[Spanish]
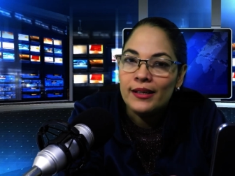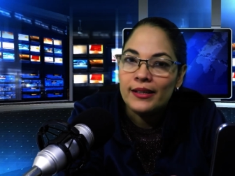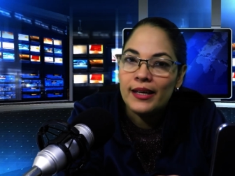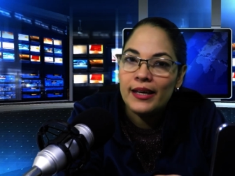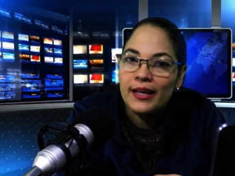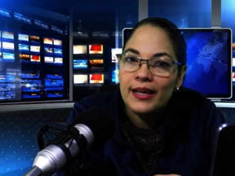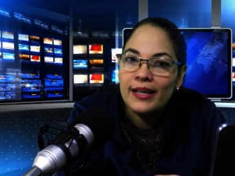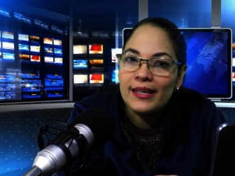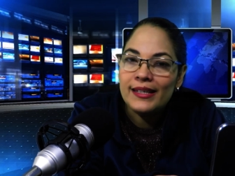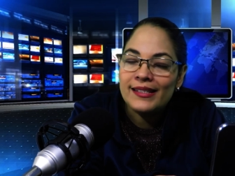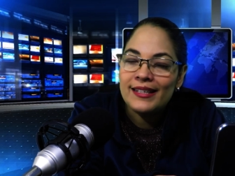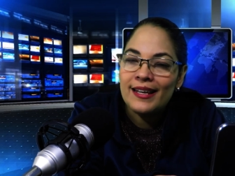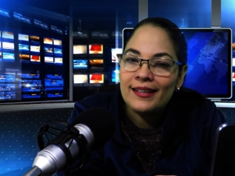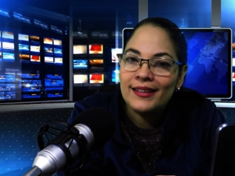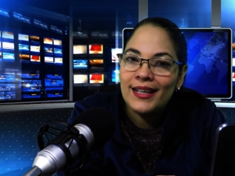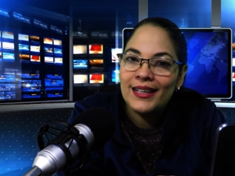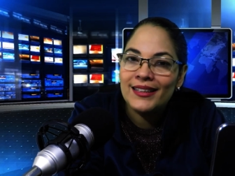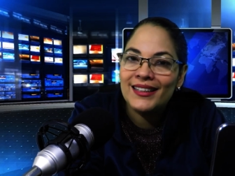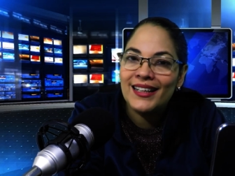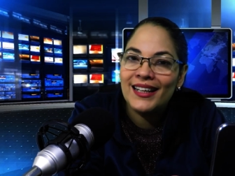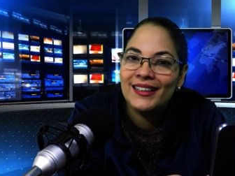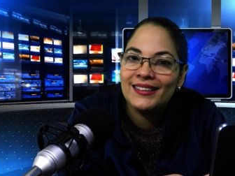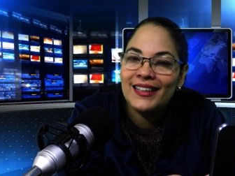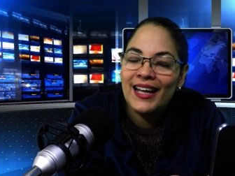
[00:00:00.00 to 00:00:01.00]
que se
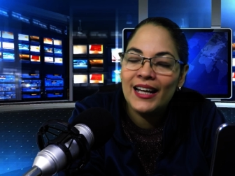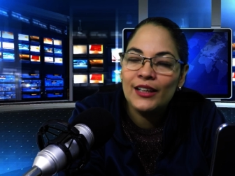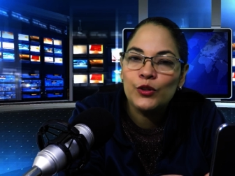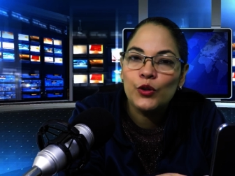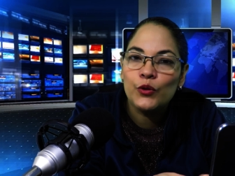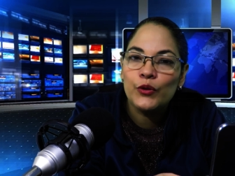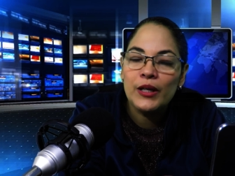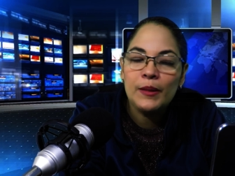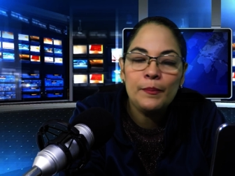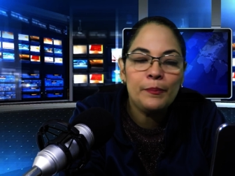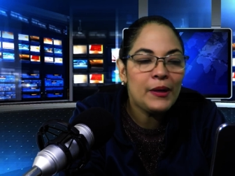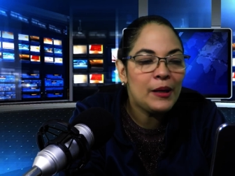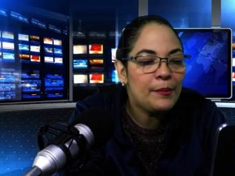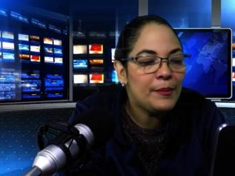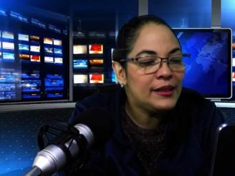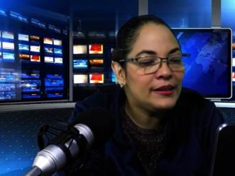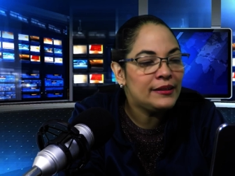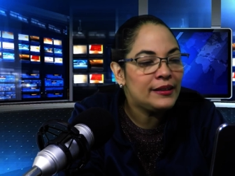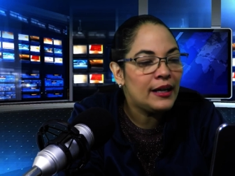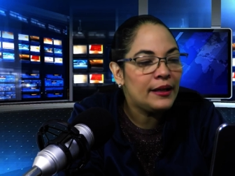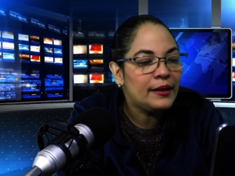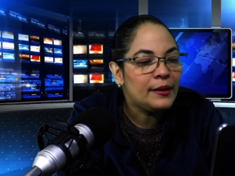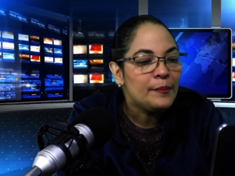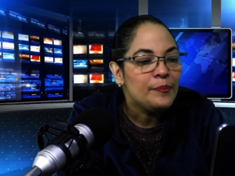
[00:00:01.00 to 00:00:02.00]
está tratando de
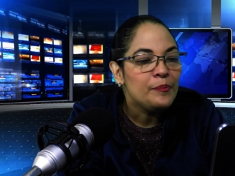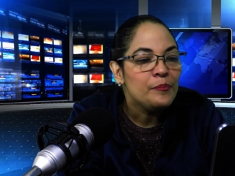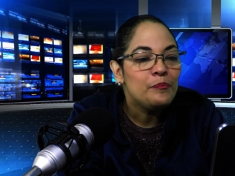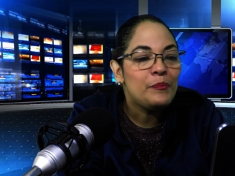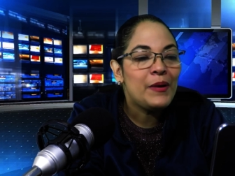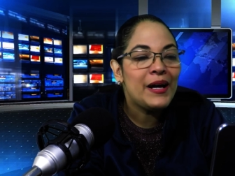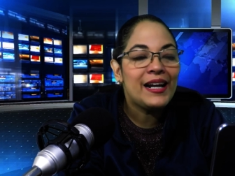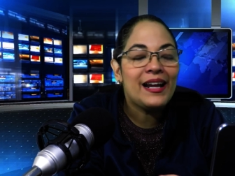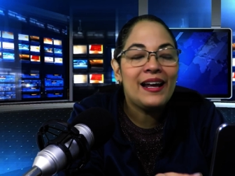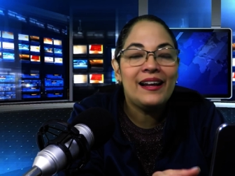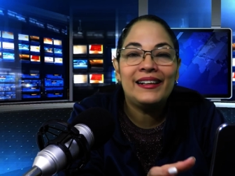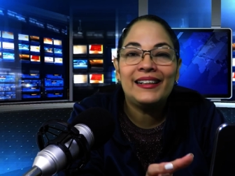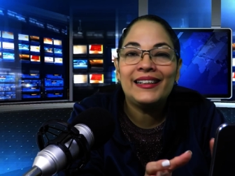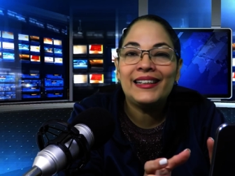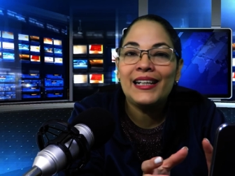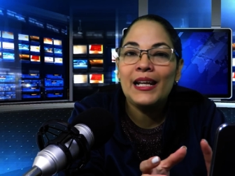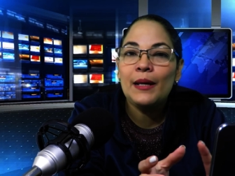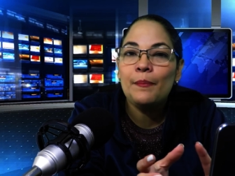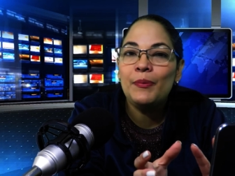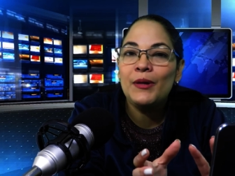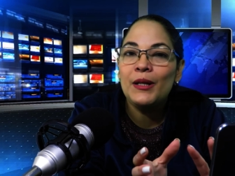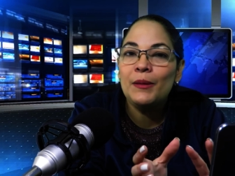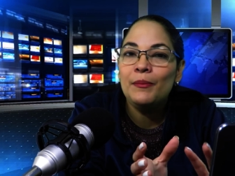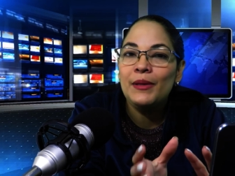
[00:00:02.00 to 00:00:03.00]
implementar para
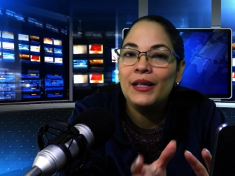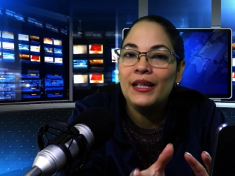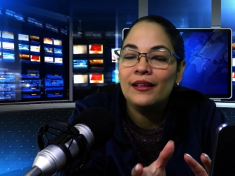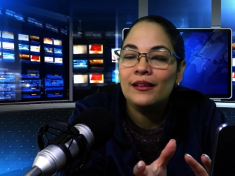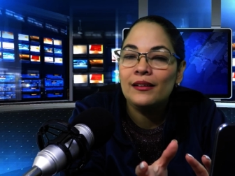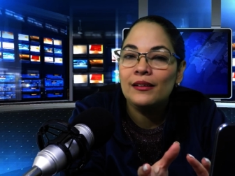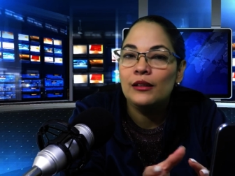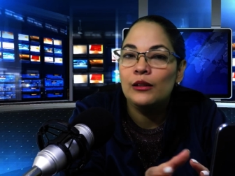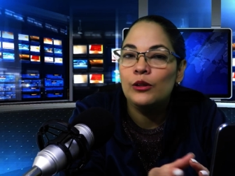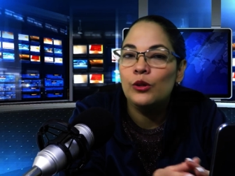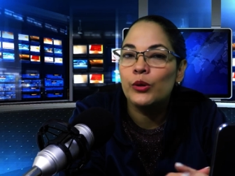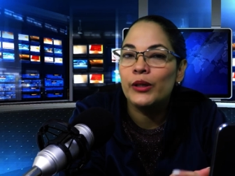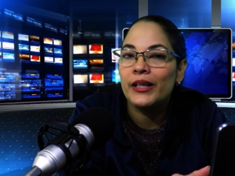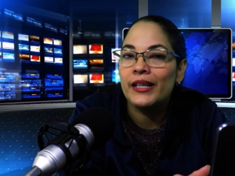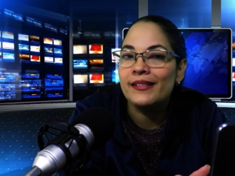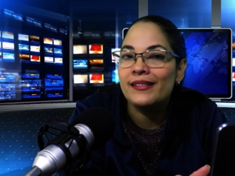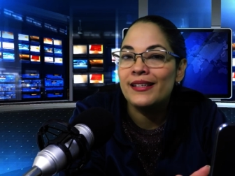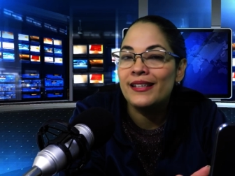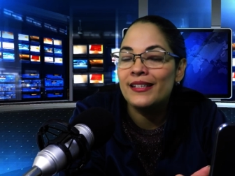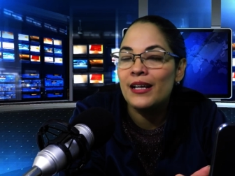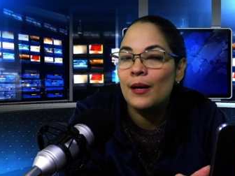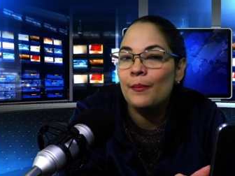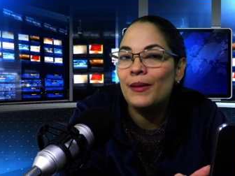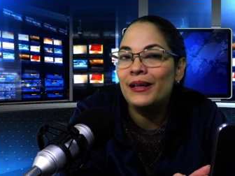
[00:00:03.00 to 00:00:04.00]
reprimir lo que
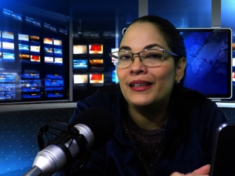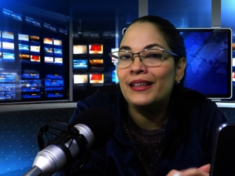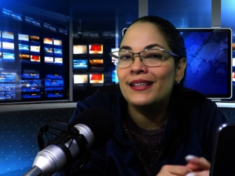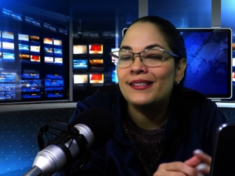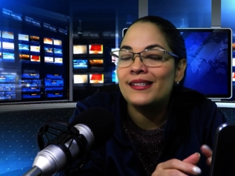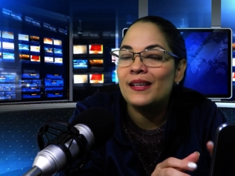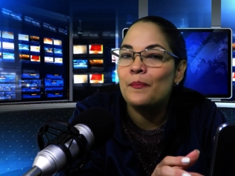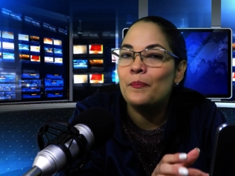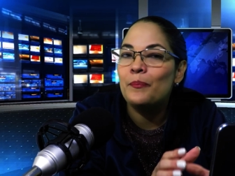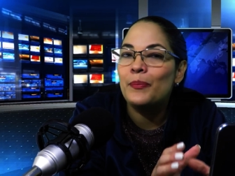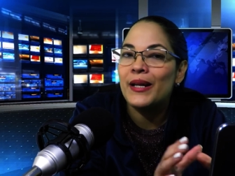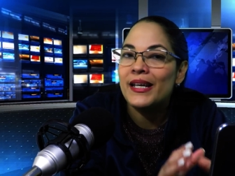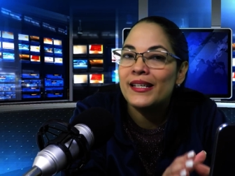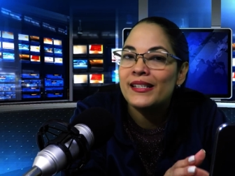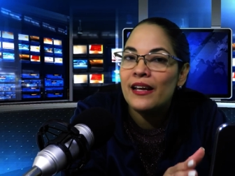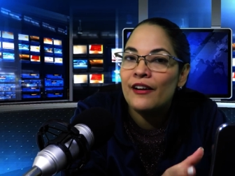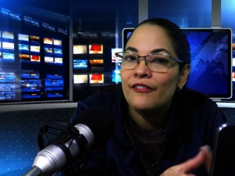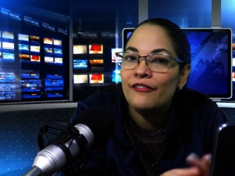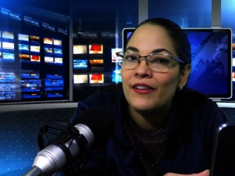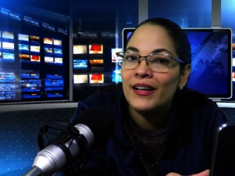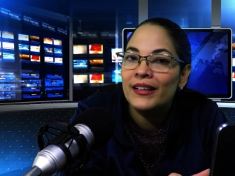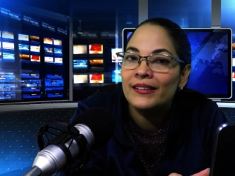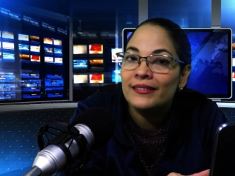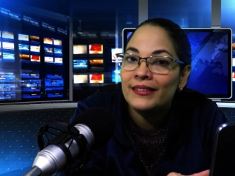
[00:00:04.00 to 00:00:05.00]
se llaman las
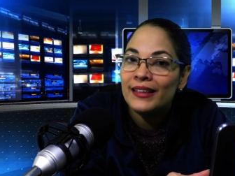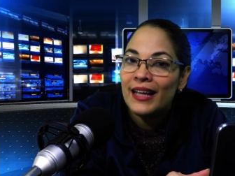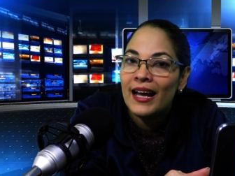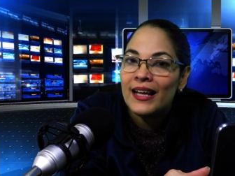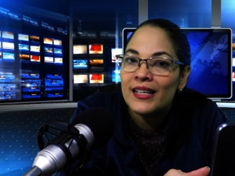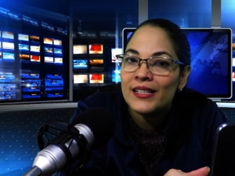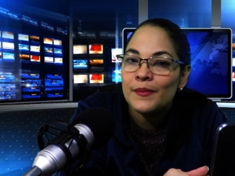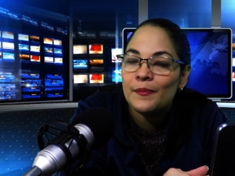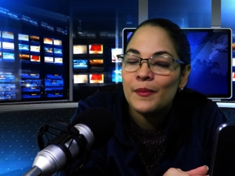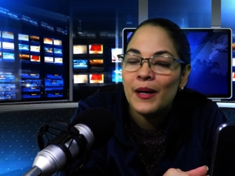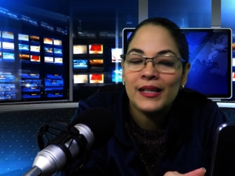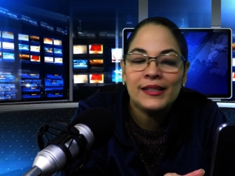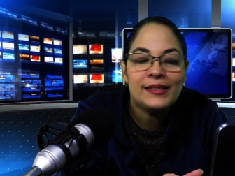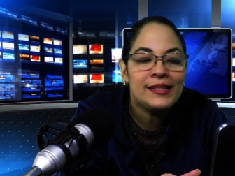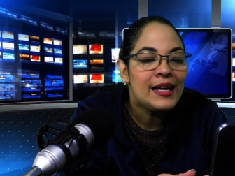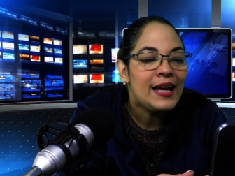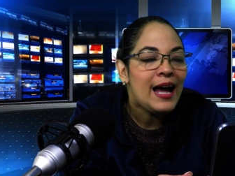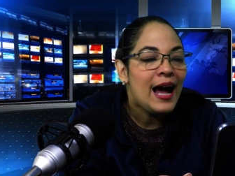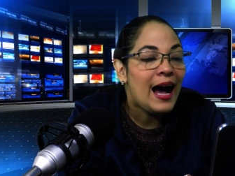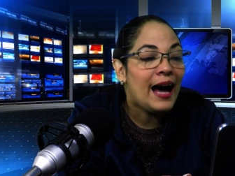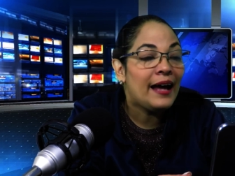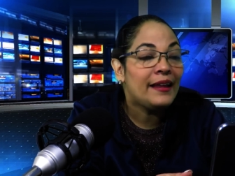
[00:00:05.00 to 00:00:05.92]
empresas fantasmas,